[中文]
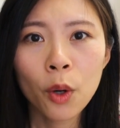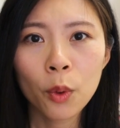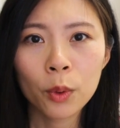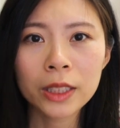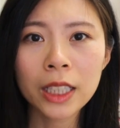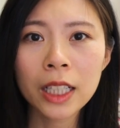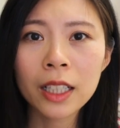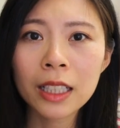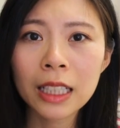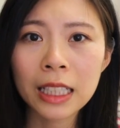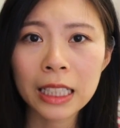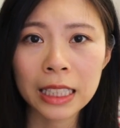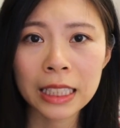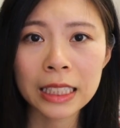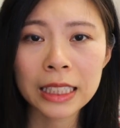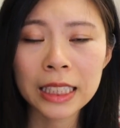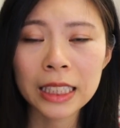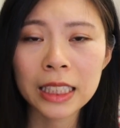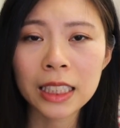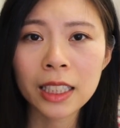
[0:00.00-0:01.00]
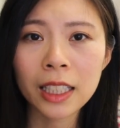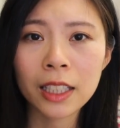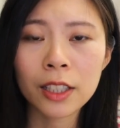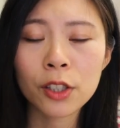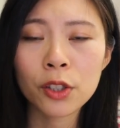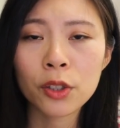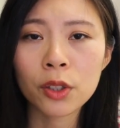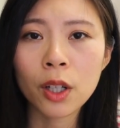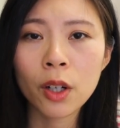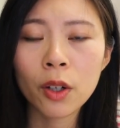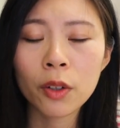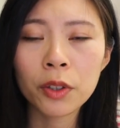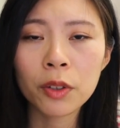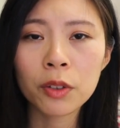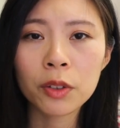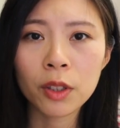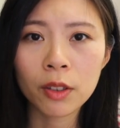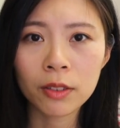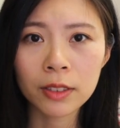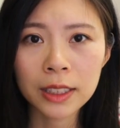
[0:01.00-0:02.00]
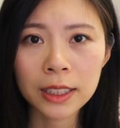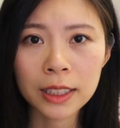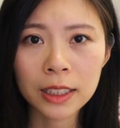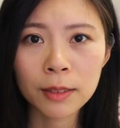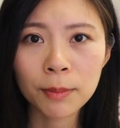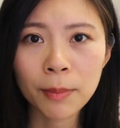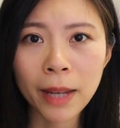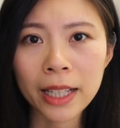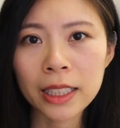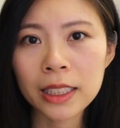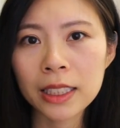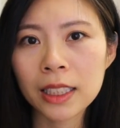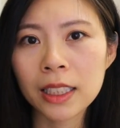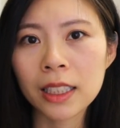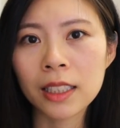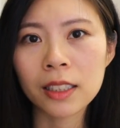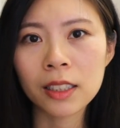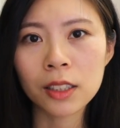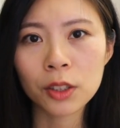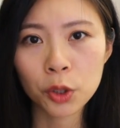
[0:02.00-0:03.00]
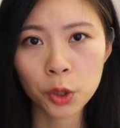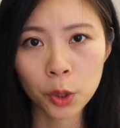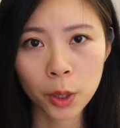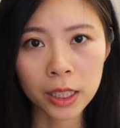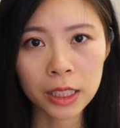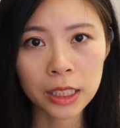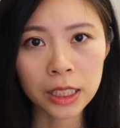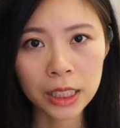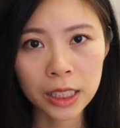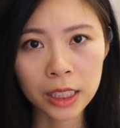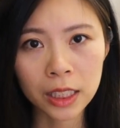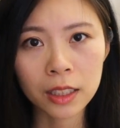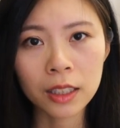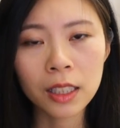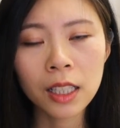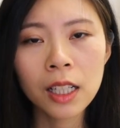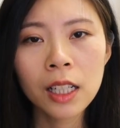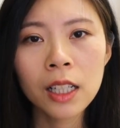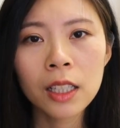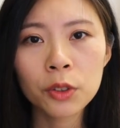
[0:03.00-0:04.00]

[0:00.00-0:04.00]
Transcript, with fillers: 我在二零零七年的时候用融资买进了全新，